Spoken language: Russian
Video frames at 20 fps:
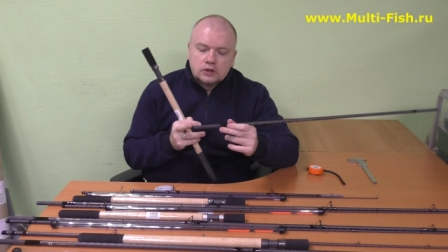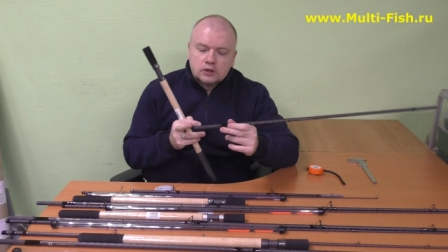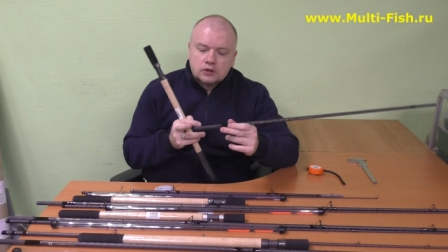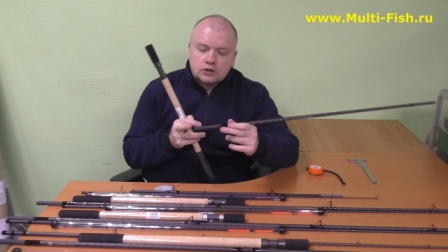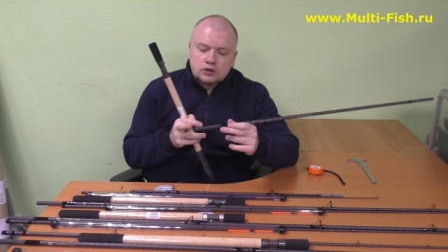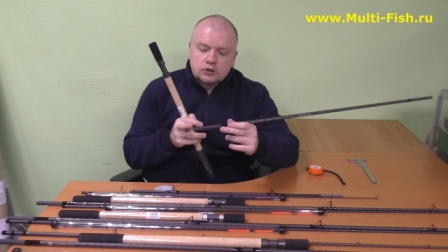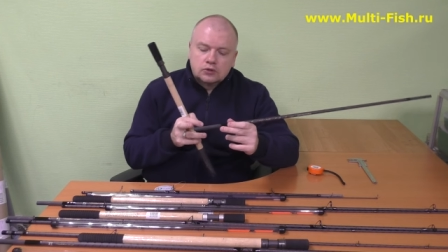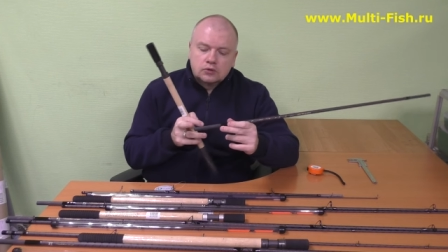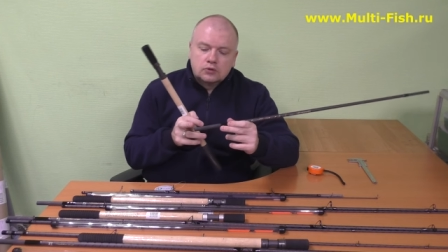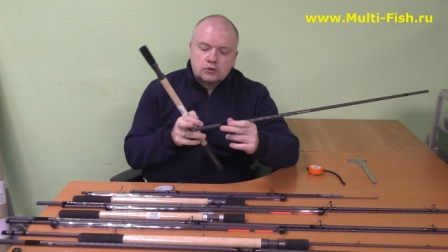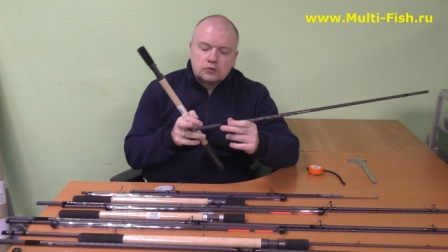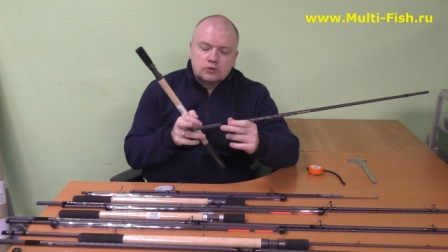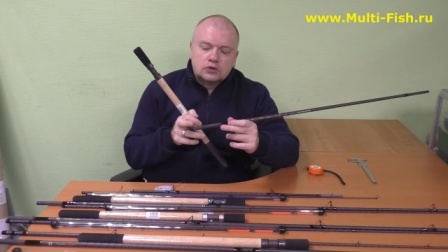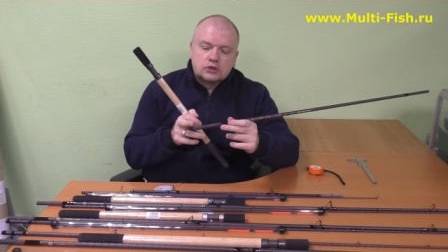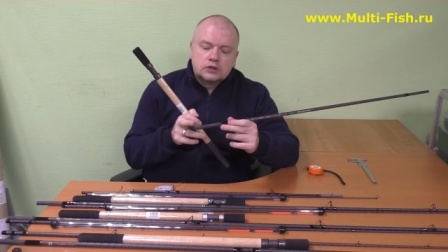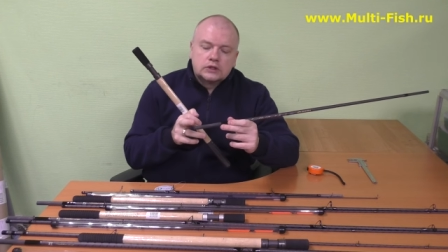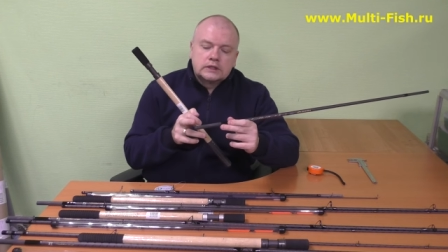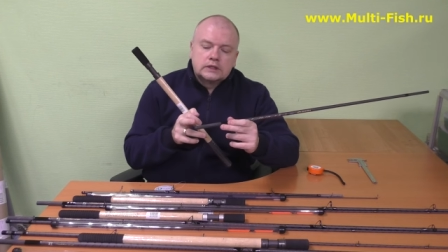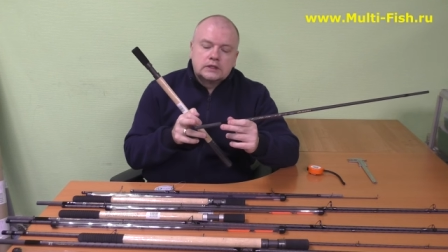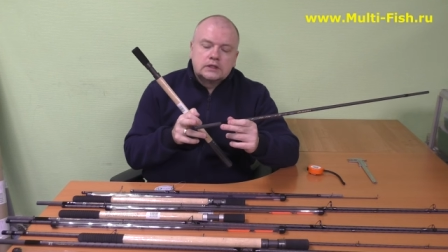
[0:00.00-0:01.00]
что
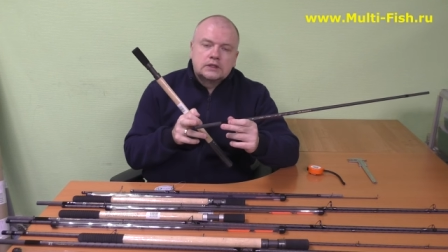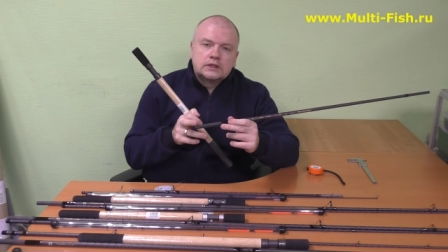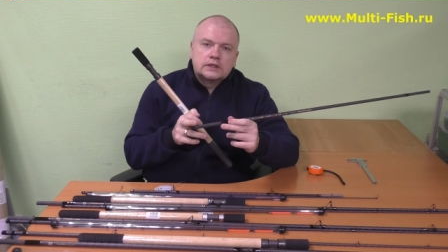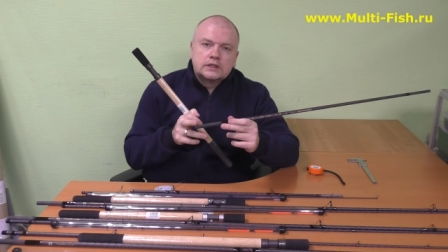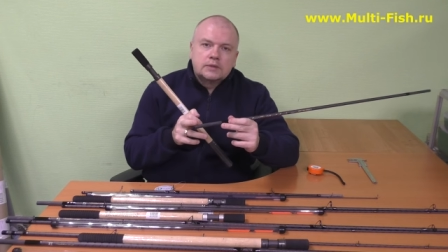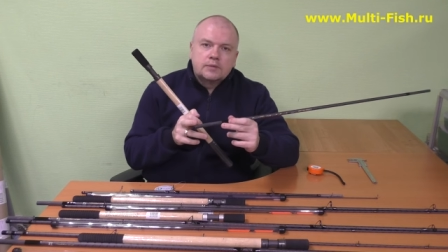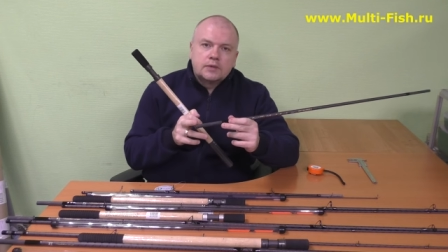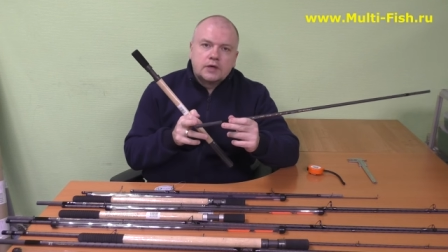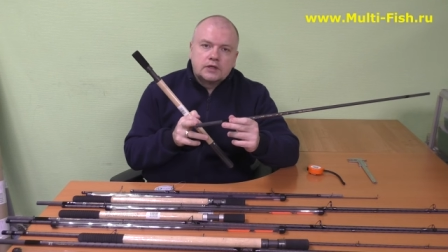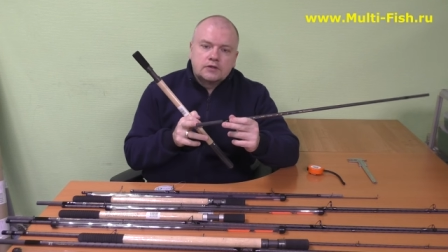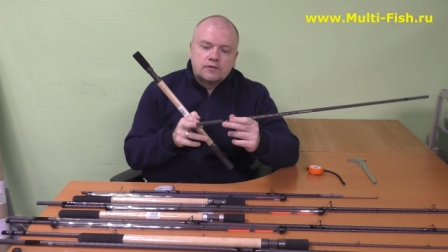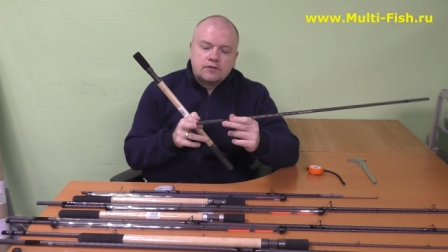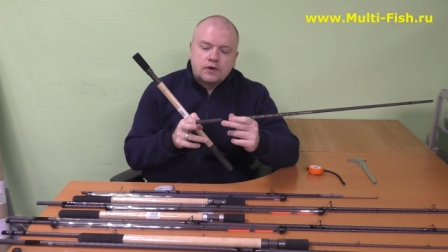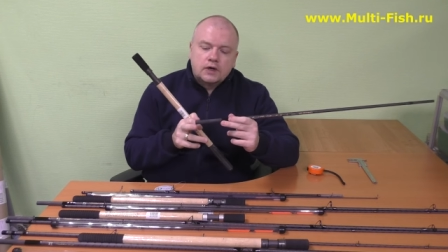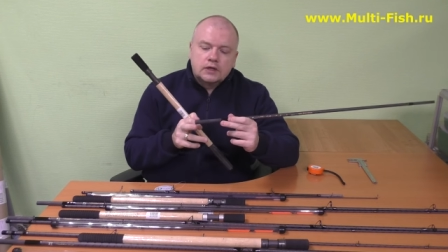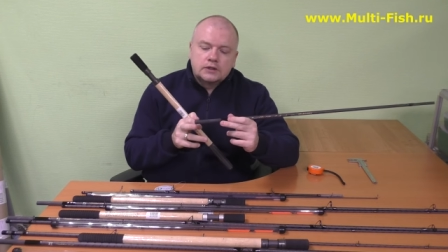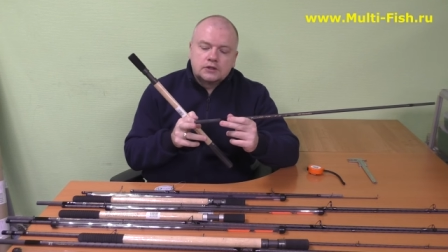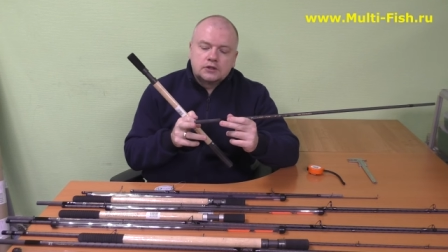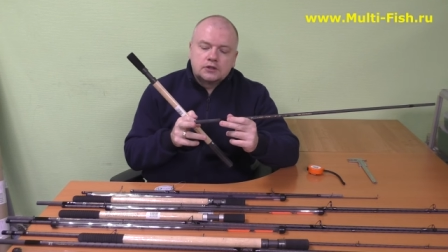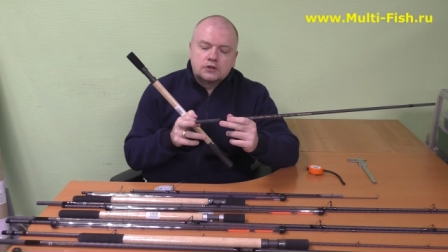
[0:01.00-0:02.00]
нужно здесь снимать
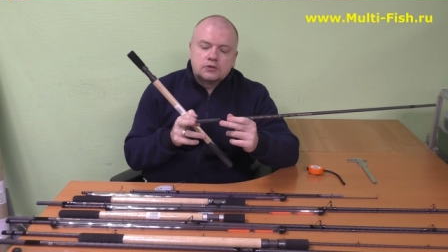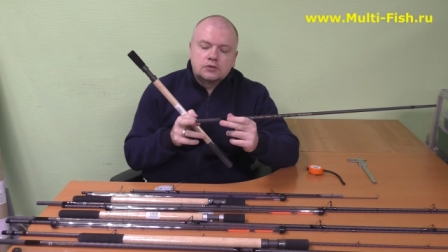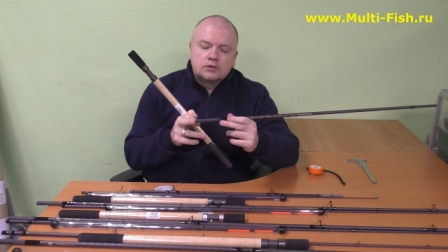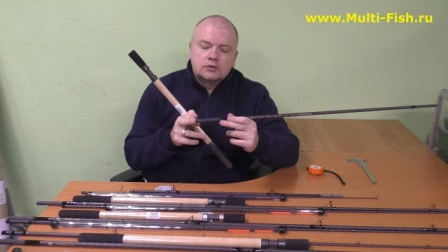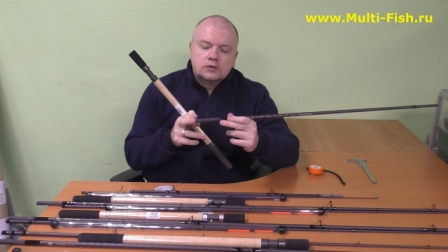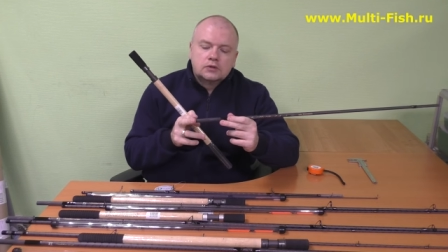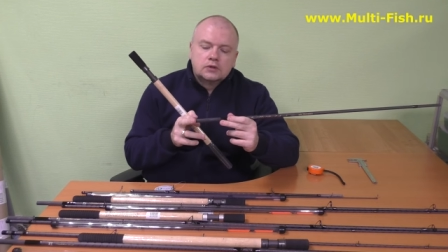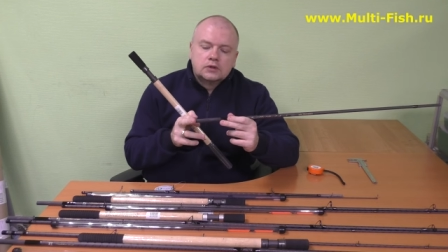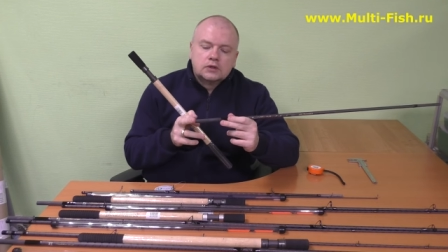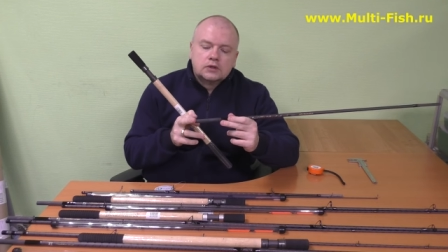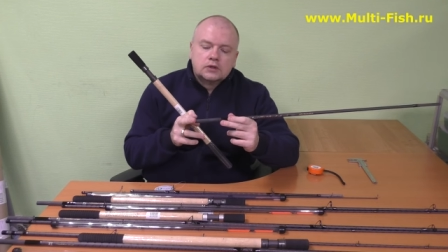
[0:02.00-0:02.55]
фасочку,